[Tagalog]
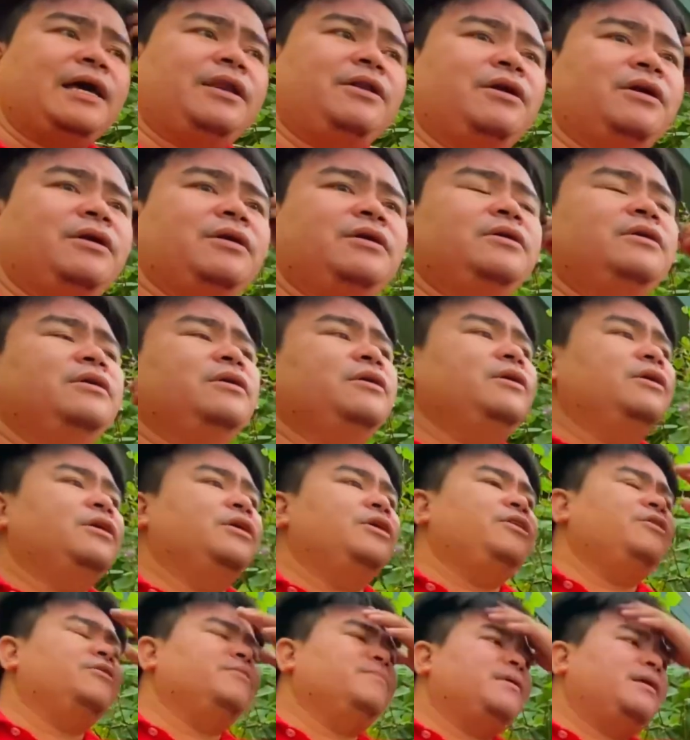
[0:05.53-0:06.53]
ano,
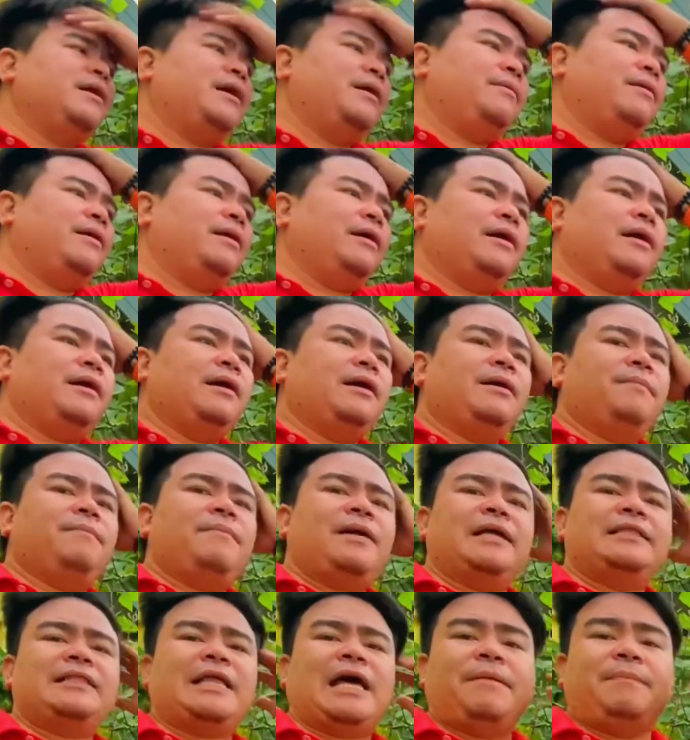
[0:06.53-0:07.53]
yung mga
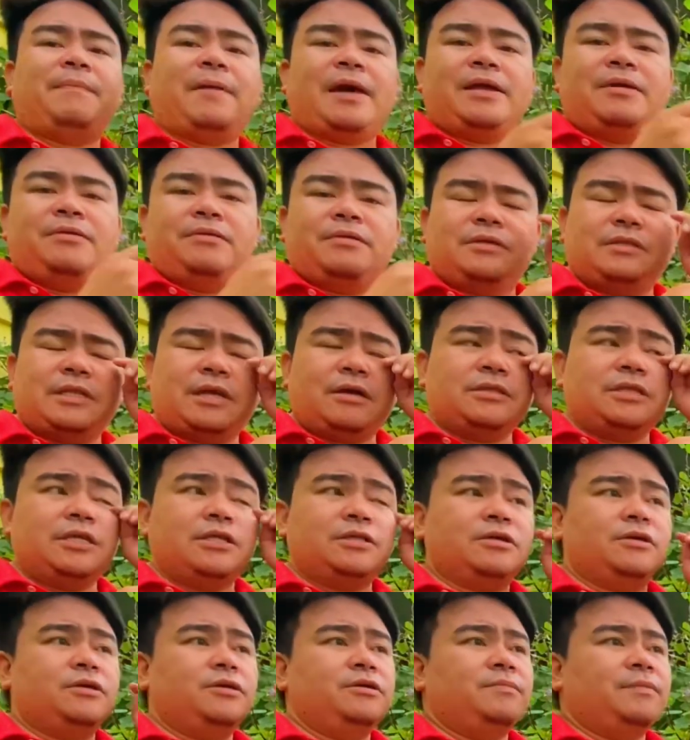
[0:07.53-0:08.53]
bata pa, yung ang
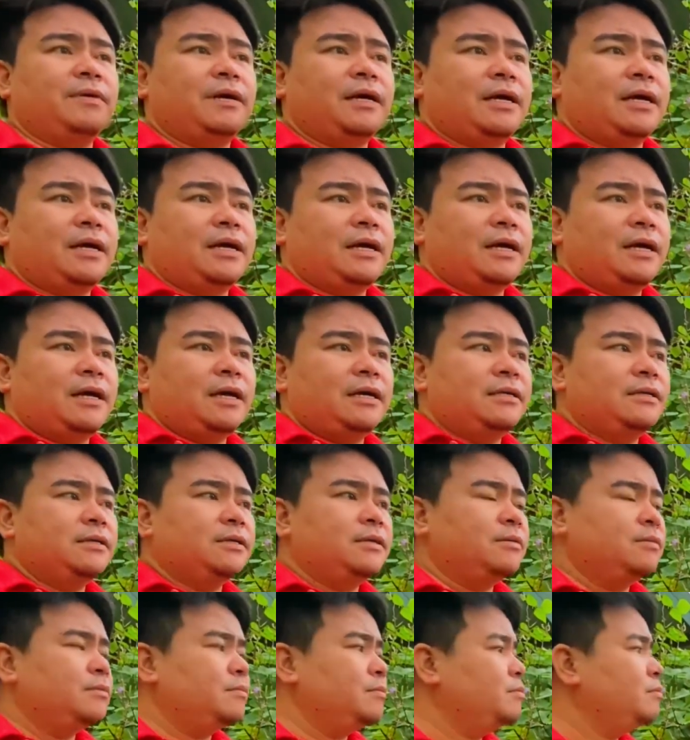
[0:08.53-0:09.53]
dito, yung mga
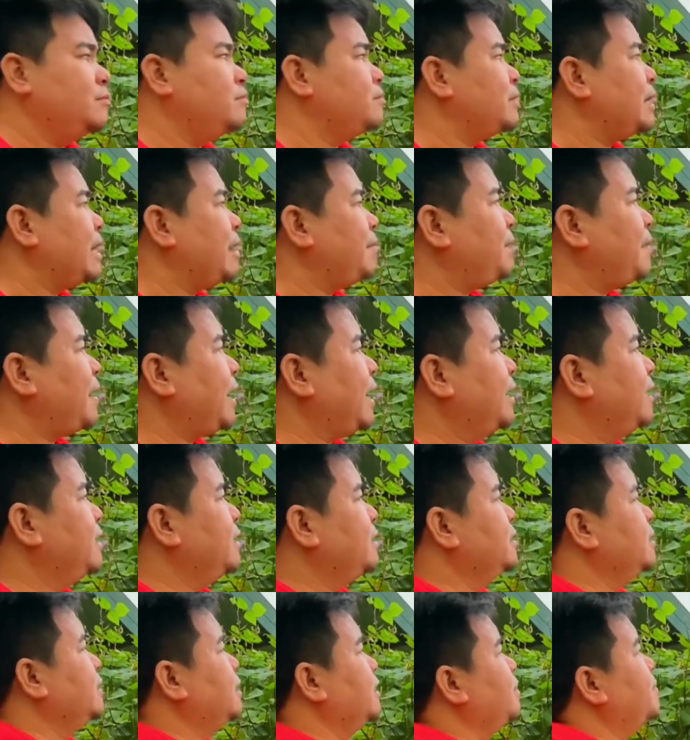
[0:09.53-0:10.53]
mura pa.
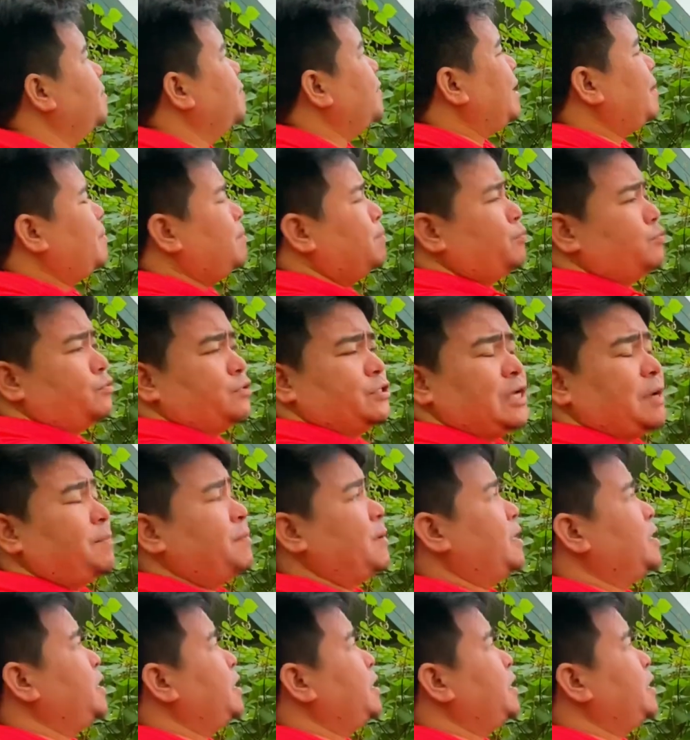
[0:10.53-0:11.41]
Malambot siya pag